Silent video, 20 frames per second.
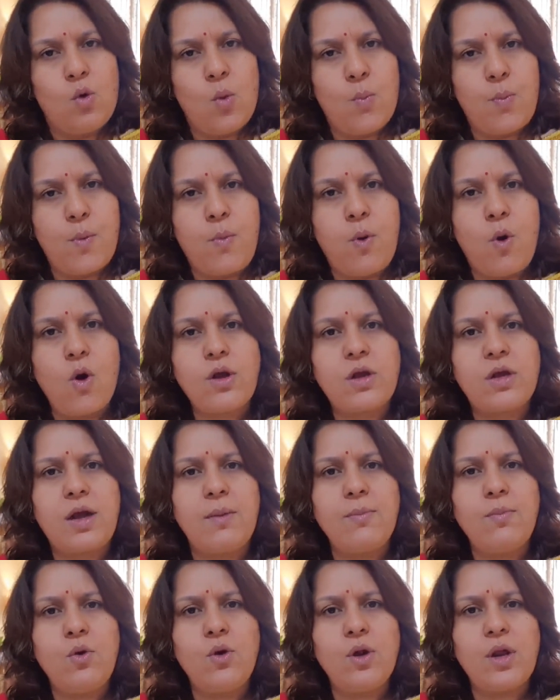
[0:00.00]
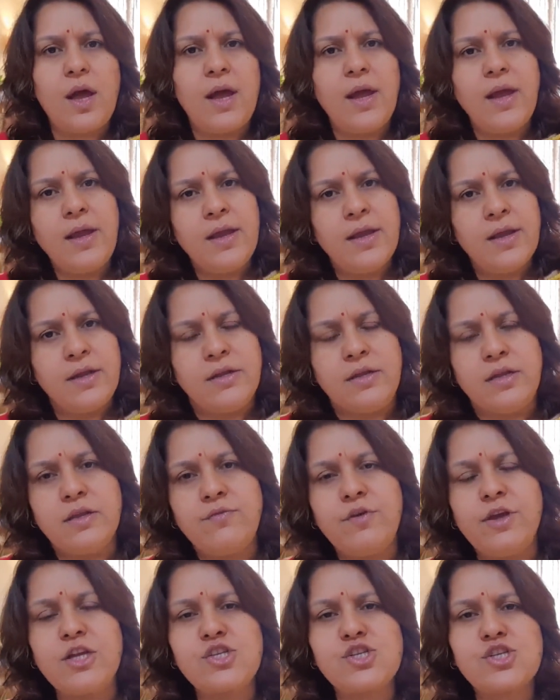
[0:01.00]
उपभोग कम हो रहा है
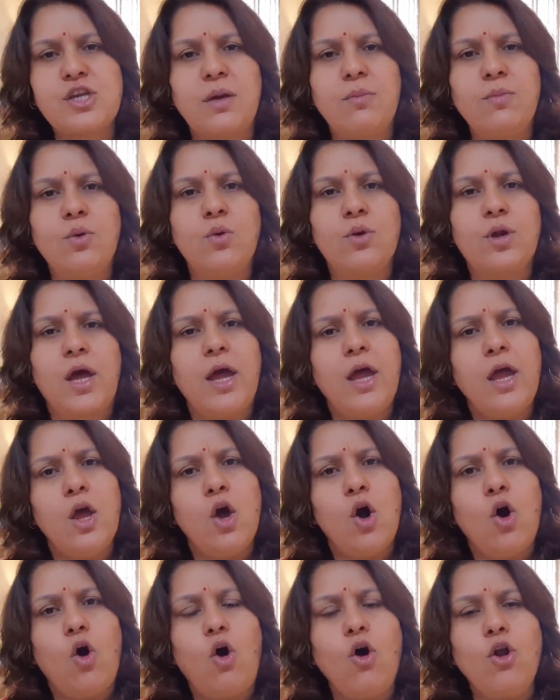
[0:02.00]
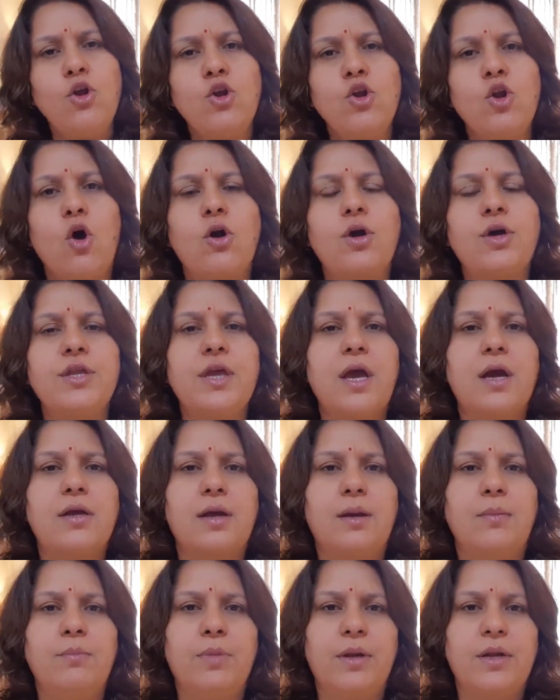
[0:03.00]
निवेश कम हो रहा है और नौकरियां
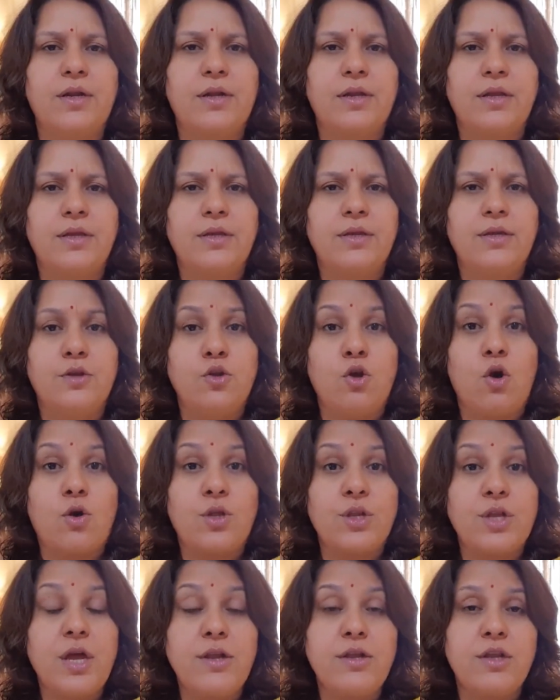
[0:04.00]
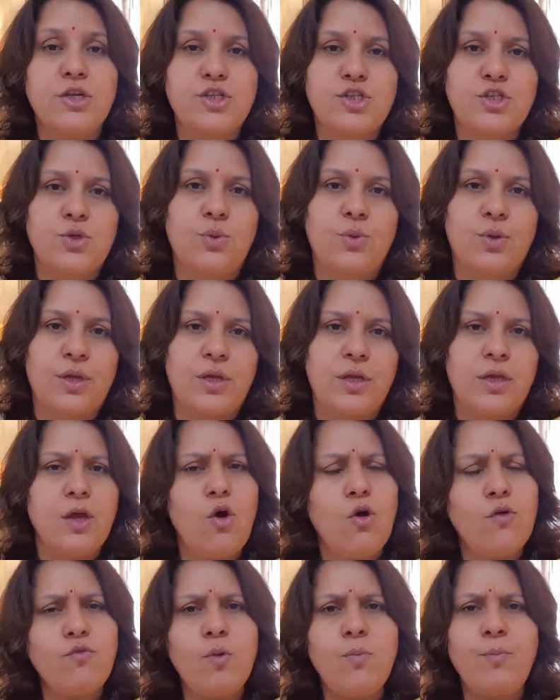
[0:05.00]
कम बन रही हैं नौकरियां नष्ट हो रही हैं
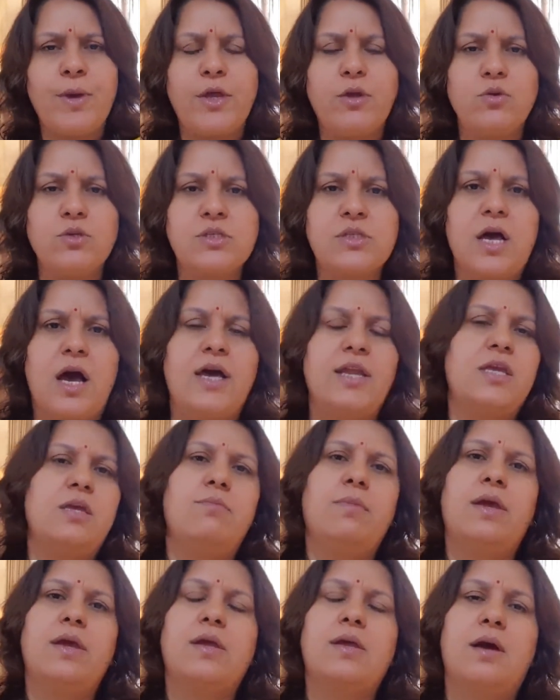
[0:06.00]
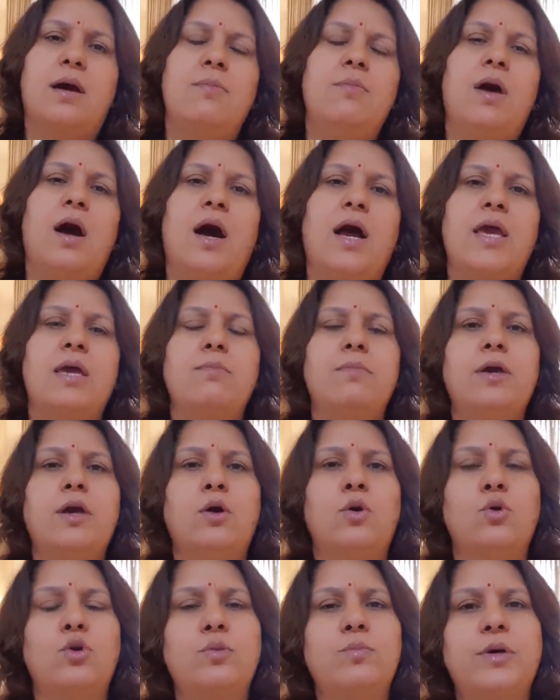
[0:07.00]
और वो बेरोजगारी में कम आय में
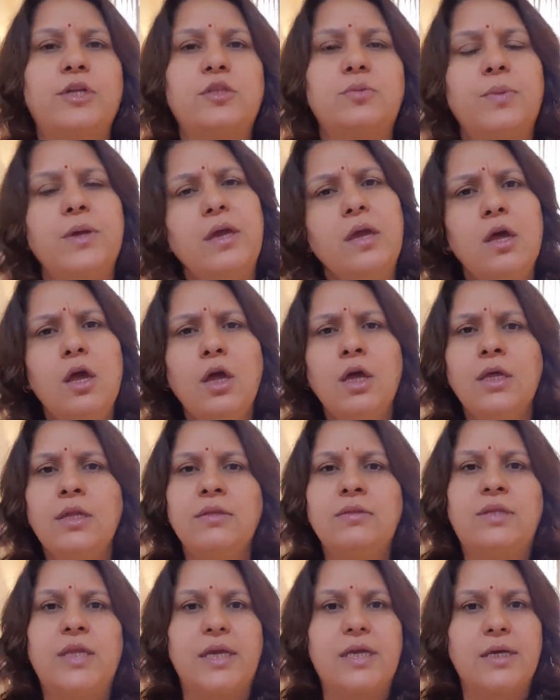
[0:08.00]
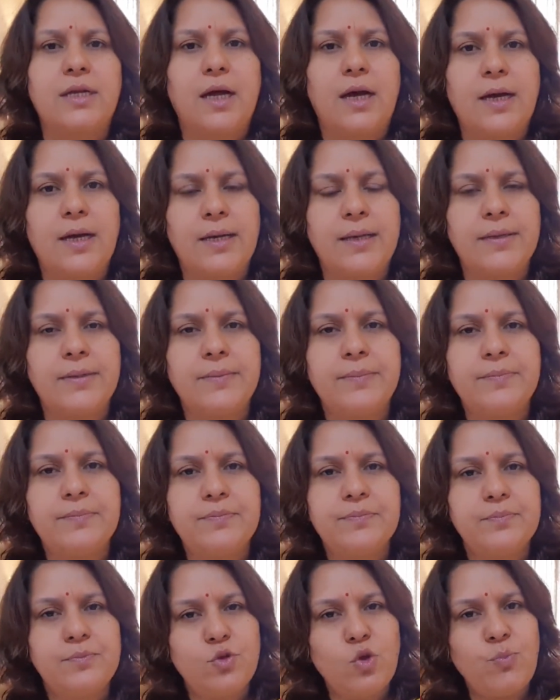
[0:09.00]
गुर्बत में दिख रहा है
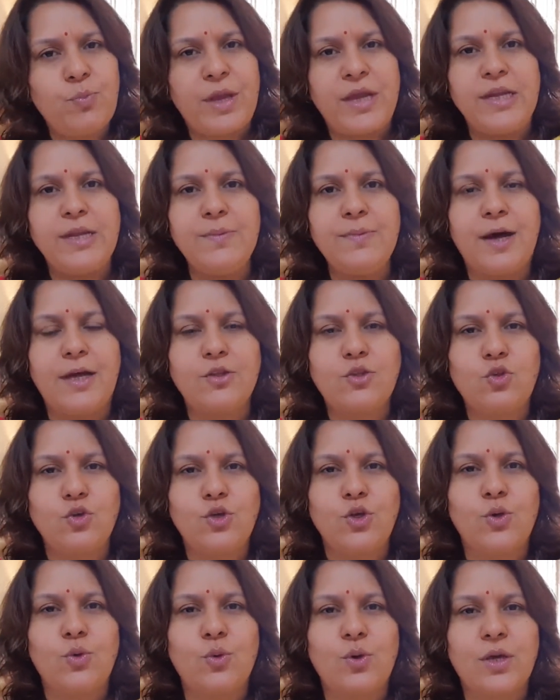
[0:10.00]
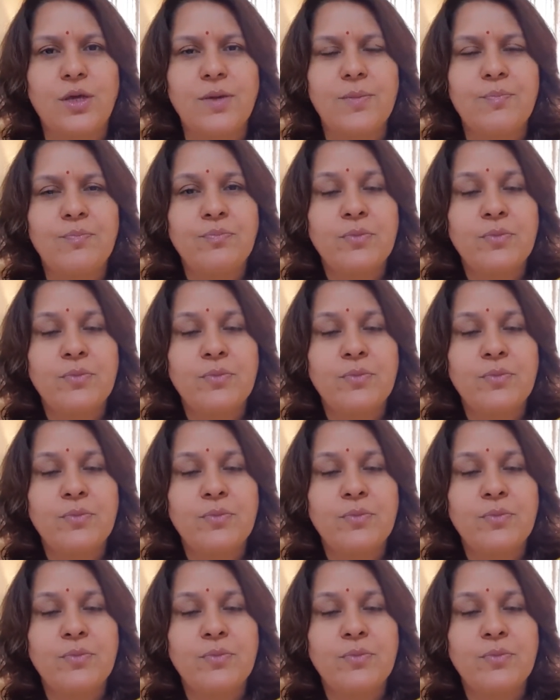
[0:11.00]
तो पहली बात तो ये हो गई